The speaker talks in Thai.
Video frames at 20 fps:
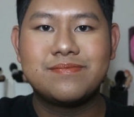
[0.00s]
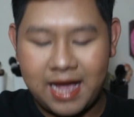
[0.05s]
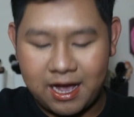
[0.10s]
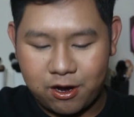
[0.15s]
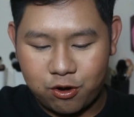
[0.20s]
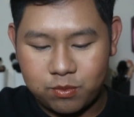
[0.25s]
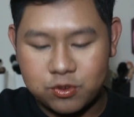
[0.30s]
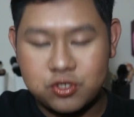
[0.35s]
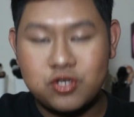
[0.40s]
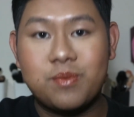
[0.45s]

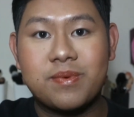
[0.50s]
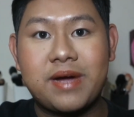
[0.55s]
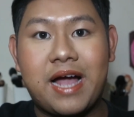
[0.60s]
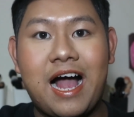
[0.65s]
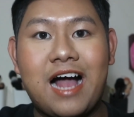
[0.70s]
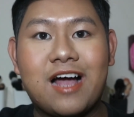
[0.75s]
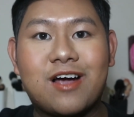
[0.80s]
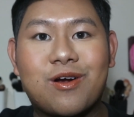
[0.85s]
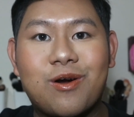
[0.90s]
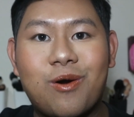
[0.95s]
ค่ะคุณผู้ชม
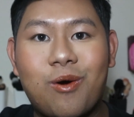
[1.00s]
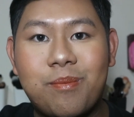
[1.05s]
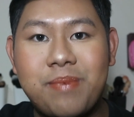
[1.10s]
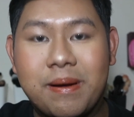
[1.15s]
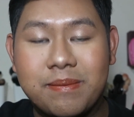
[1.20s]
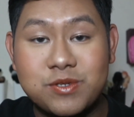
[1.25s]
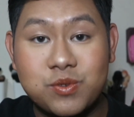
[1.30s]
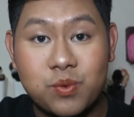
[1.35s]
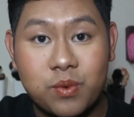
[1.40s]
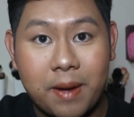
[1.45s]
คะโกร
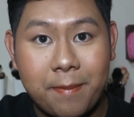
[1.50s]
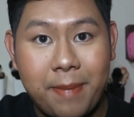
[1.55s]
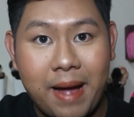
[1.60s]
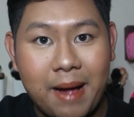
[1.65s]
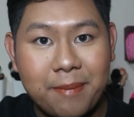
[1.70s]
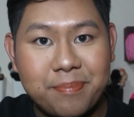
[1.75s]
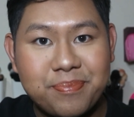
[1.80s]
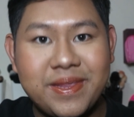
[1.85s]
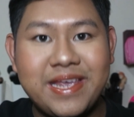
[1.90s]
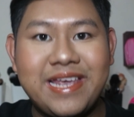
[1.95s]
แบบสุข
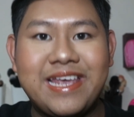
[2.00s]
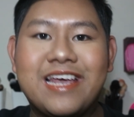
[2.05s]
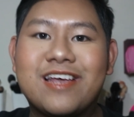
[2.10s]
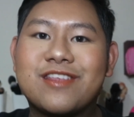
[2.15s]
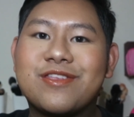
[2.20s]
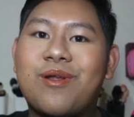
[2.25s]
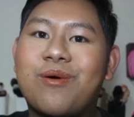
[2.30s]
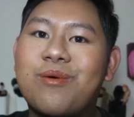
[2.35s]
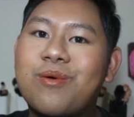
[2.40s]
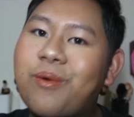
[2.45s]
ภาพดี
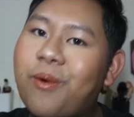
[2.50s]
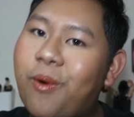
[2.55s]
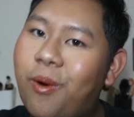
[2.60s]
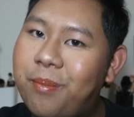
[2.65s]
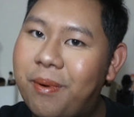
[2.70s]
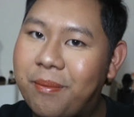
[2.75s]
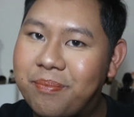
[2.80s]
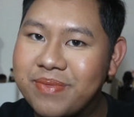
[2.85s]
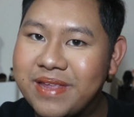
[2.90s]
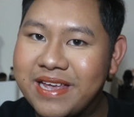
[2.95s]
ต้องโกร
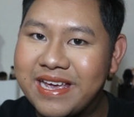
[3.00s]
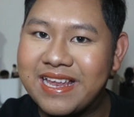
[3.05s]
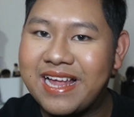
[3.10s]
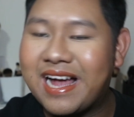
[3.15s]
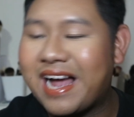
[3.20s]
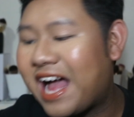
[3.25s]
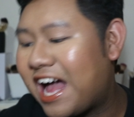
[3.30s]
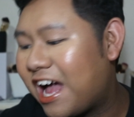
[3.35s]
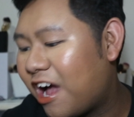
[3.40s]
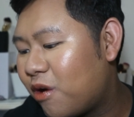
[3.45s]
แบบนี้
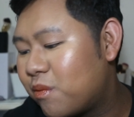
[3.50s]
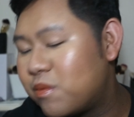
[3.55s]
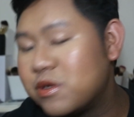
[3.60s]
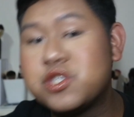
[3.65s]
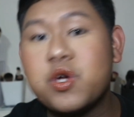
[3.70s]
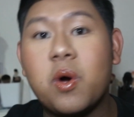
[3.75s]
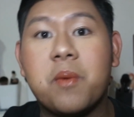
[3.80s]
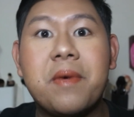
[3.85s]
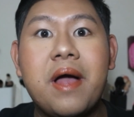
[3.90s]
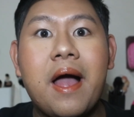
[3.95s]
นะคะ คุณ
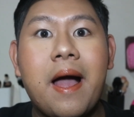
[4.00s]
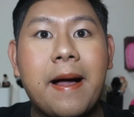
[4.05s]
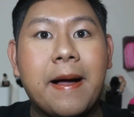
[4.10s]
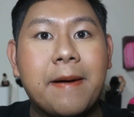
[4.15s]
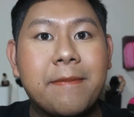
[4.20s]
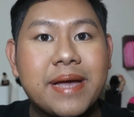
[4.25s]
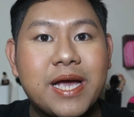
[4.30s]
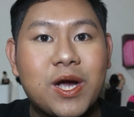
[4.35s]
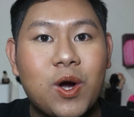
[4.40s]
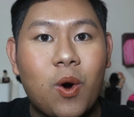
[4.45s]
ผู้ชม
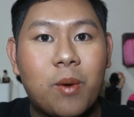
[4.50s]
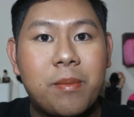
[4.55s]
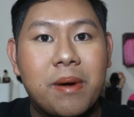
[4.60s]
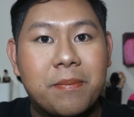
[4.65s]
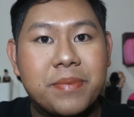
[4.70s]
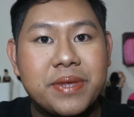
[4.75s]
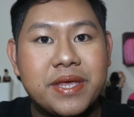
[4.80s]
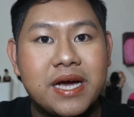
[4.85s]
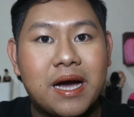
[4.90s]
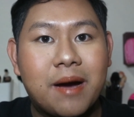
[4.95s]
ไม่โกแบ
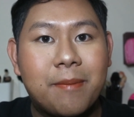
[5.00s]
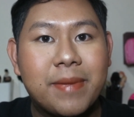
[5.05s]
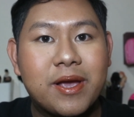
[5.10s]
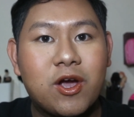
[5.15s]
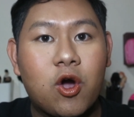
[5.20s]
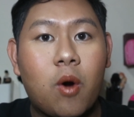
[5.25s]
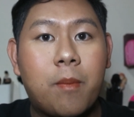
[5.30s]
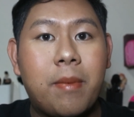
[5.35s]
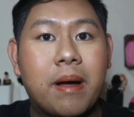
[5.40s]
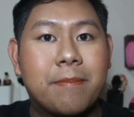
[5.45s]
บเยอะไม่
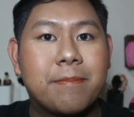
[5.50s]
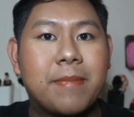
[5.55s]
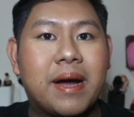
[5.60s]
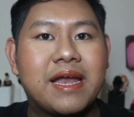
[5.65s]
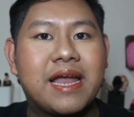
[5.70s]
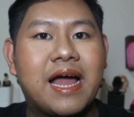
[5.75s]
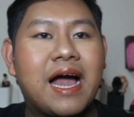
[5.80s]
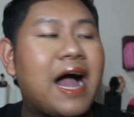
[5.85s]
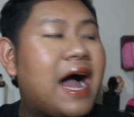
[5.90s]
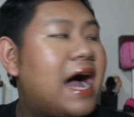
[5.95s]
โกแบบมั
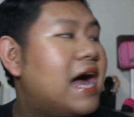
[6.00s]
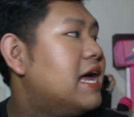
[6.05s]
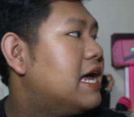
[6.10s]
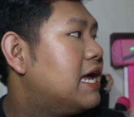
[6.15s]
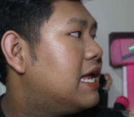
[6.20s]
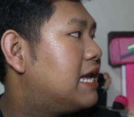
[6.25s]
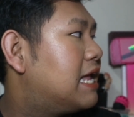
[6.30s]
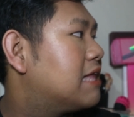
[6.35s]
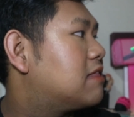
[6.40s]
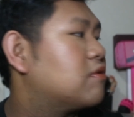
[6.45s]
นนะคะ
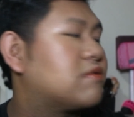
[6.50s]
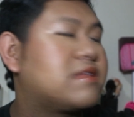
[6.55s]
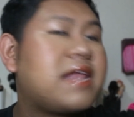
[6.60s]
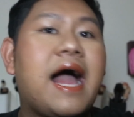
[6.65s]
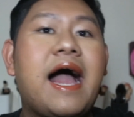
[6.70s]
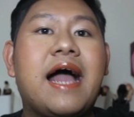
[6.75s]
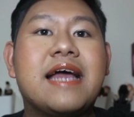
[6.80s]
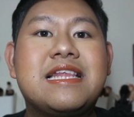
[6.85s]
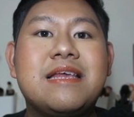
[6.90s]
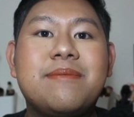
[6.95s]
และสุด
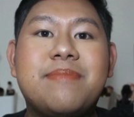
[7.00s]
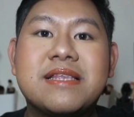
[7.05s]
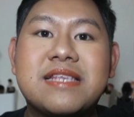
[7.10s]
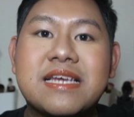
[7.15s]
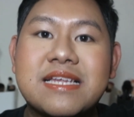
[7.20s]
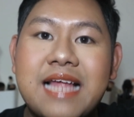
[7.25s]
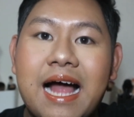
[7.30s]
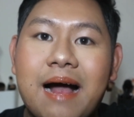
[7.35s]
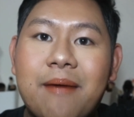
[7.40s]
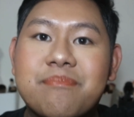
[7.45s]
ท้ายที่เบส
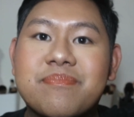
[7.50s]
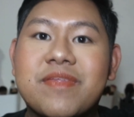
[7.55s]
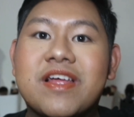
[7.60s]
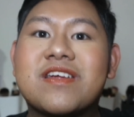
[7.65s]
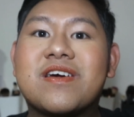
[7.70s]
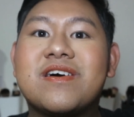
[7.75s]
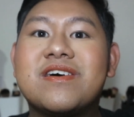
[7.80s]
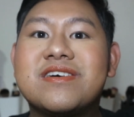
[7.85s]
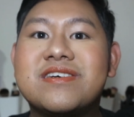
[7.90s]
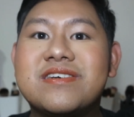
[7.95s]
จะทำ
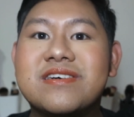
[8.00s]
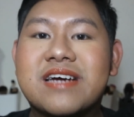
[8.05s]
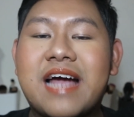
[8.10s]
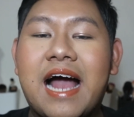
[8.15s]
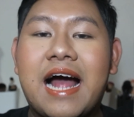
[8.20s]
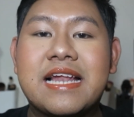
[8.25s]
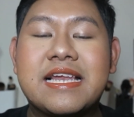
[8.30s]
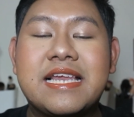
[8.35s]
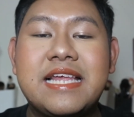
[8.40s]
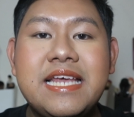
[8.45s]
นั่นก็คือ
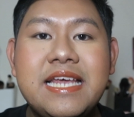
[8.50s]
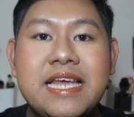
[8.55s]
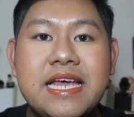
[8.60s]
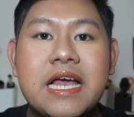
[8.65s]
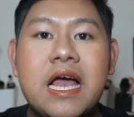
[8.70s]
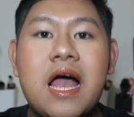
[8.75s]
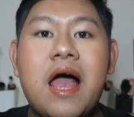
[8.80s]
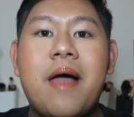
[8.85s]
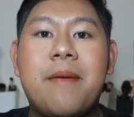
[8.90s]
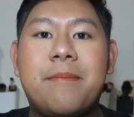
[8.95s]
การที่
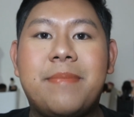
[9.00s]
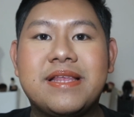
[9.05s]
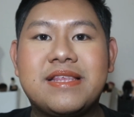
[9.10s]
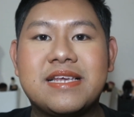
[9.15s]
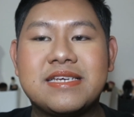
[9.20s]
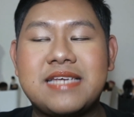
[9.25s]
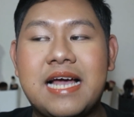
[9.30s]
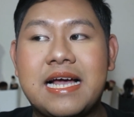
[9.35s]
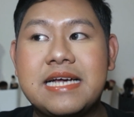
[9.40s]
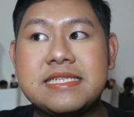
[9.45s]
เบส
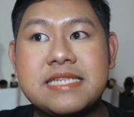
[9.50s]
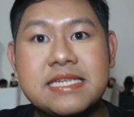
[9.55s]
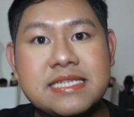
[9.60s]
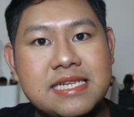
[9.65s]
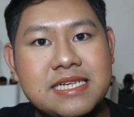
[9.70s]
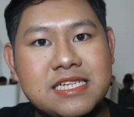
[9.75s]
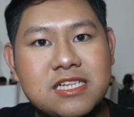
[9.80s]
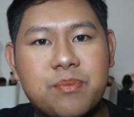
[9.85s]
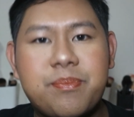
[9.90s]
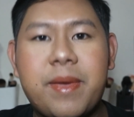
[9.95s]
จะใช้เซต
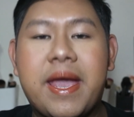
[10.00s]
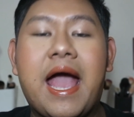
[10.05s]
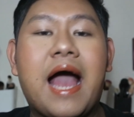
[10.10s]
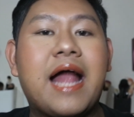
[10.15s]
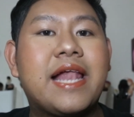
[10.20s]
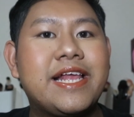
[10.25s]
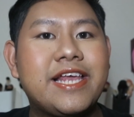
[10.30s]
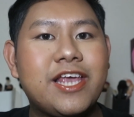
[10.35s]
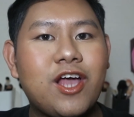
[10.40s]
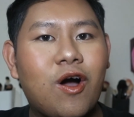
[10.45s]
ติ้งสเปรย์
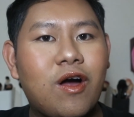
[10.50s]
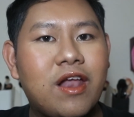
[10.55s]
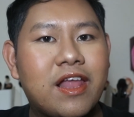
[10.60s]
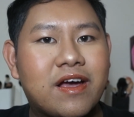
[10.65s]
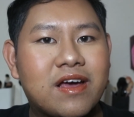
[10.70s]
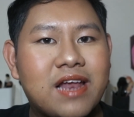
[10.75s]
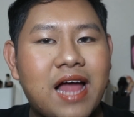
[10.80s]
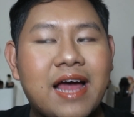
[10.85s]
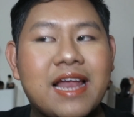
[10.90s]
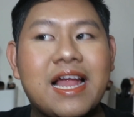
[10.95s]
อันนี้ยี่ห้ออะไร
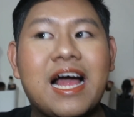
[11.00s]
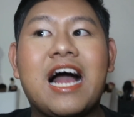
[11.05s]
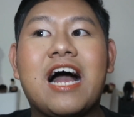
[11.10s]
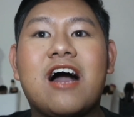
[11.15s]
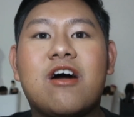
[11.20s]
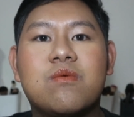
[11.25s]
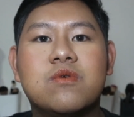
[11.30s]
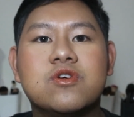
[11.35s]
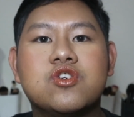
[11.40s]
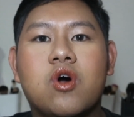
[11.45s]
ก็ได้นะคะ
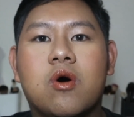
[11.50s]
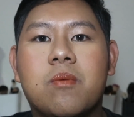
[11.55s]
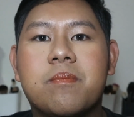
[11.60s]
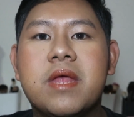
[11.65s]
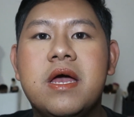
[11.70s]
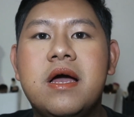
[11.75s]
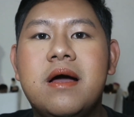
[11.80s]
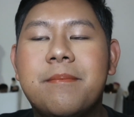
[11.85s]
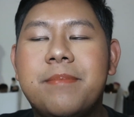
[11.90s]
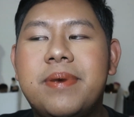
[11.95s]
คุณผู้ชม
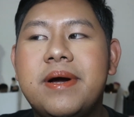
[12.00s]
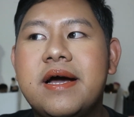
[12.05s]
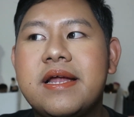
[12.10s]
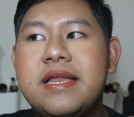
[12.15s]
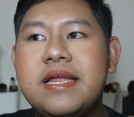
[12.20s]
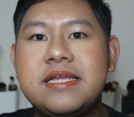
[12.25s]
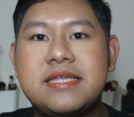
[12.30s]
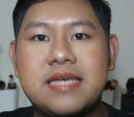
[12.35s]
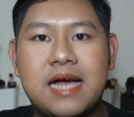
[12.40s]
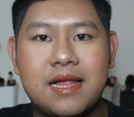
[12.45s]
เพื่อ
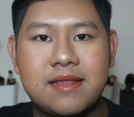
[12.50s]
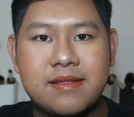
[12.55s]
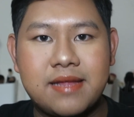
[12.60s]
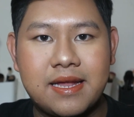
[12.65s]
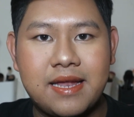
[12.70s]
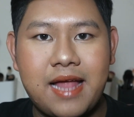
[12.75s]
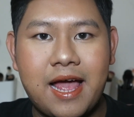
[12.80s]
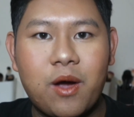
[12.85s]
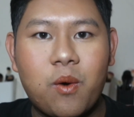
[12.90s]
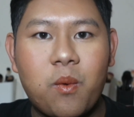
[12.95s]
ที่จะเซ
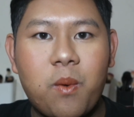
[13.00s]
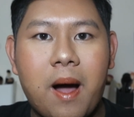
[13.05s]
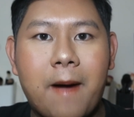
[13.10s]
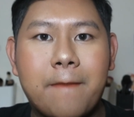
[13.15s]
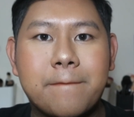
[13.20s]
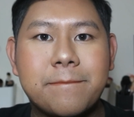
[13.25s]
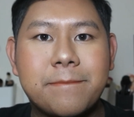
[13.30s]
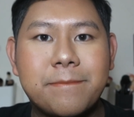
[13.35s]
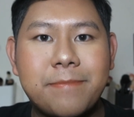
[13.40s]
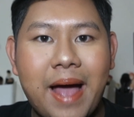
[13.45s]
ตให้ควา
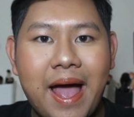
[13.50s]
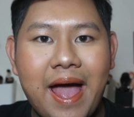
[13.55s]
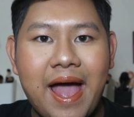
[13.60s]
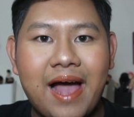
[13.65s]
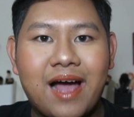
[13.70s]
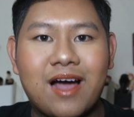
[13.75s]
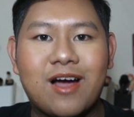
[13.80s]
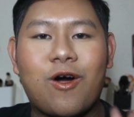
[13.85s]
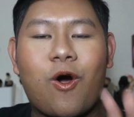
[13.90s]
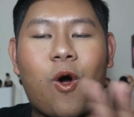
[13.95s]
มแป้
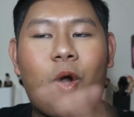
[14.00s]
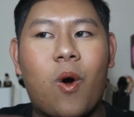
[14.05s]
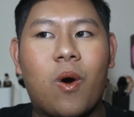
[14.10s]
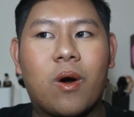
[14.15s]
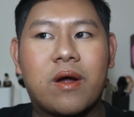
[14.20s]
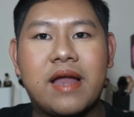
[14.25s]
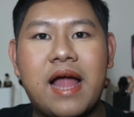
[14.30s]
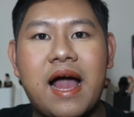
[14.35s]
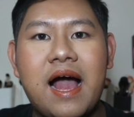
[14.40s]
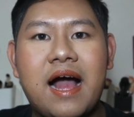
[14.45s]
งขอ
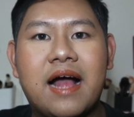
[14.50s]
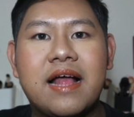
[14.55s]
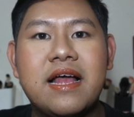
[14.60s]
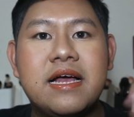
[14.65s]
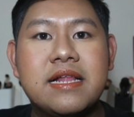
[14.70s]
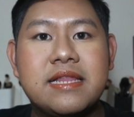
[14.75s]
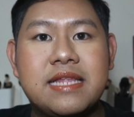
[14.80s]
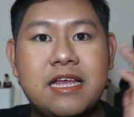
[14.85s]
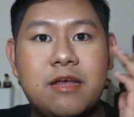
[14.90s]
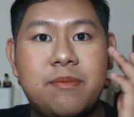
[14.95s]
งหน้า
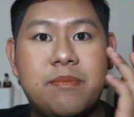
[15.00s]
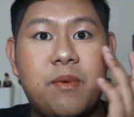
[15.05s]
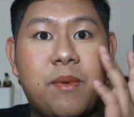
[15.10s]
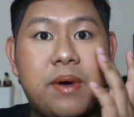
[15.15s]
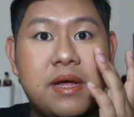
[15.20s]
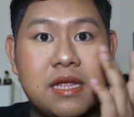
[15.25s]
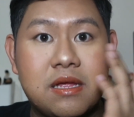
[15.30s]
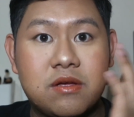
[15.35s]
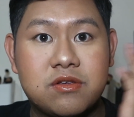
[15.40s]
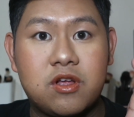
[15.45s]
ที่ไม่
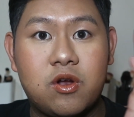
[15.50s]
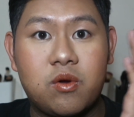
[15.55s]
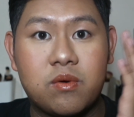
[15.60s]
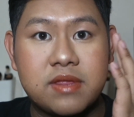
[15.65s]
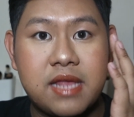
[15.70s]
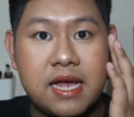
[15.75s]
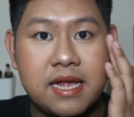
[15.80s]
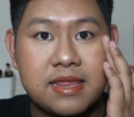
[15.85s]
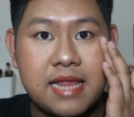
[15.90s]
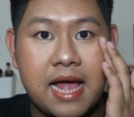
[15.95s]
ว่าเราจะลง
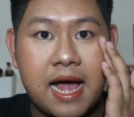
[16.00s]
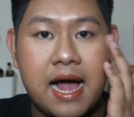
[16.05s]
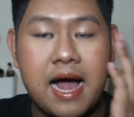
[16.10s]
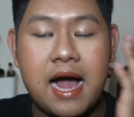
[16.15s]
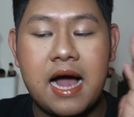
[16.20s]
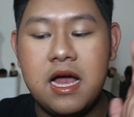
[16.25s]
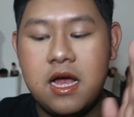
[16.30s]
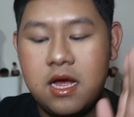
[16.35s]
ใต้ตา